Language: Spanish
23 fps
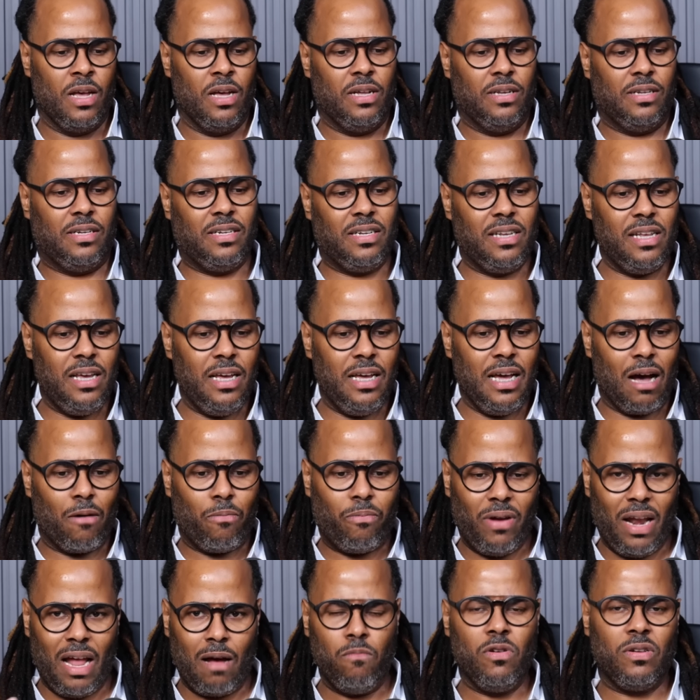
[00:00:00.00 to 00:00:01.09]
Si
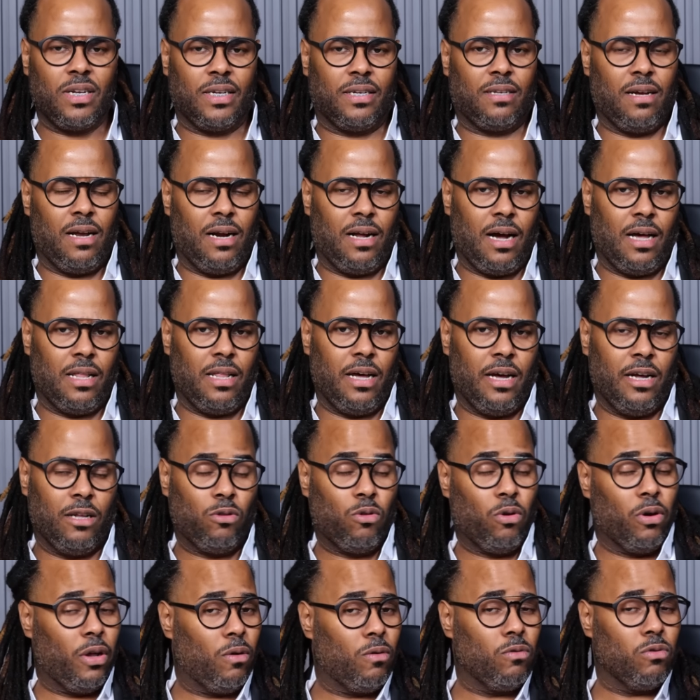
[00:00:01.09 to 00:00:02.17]
hablamos acerca de esto,
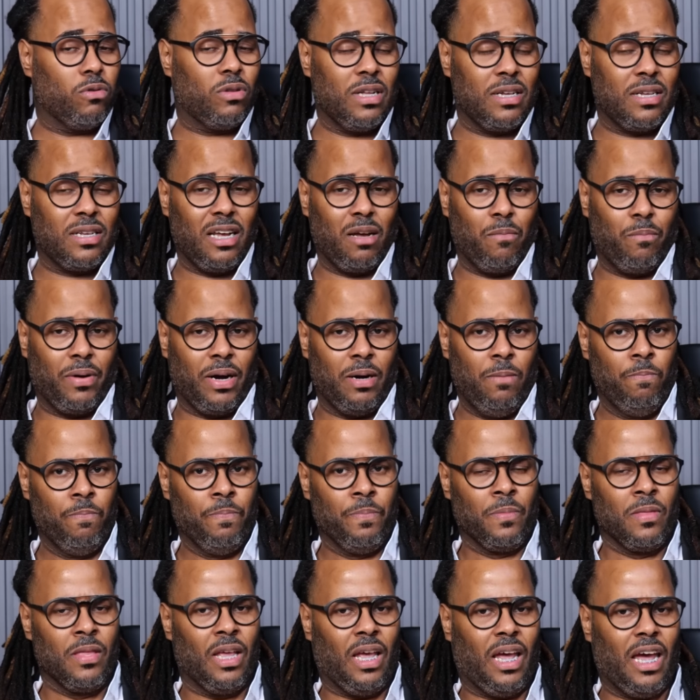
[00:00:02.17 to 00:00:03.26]
quiero que usted sepa
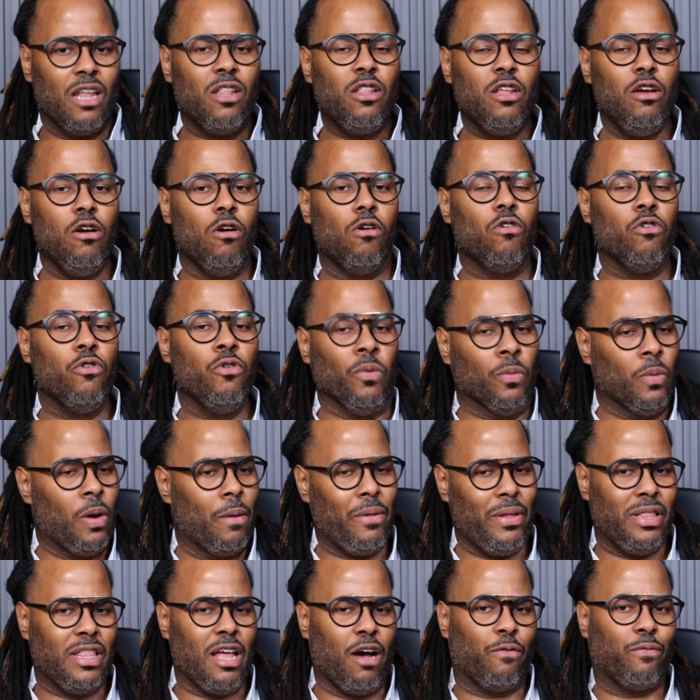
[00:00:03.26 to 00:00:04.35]
que Dios no
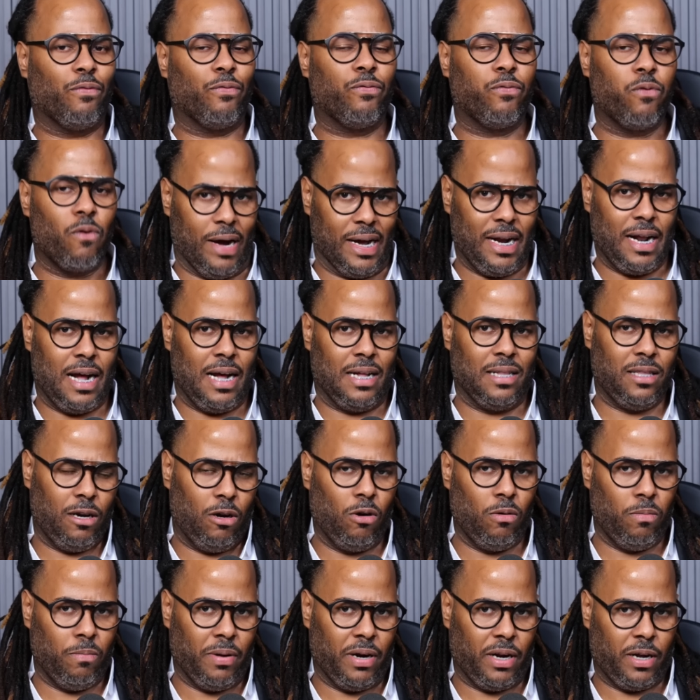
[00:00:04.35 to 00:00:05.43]
habita fuera del
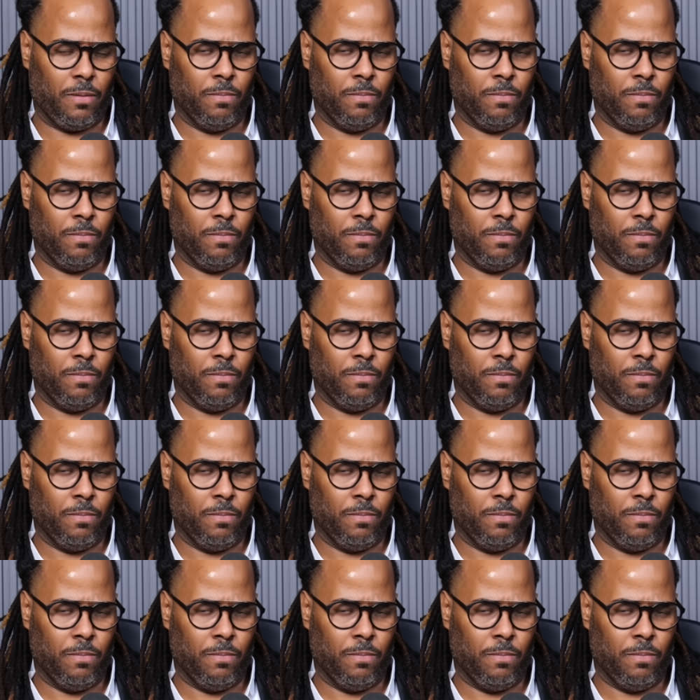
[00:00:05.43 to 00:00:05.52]
hombre.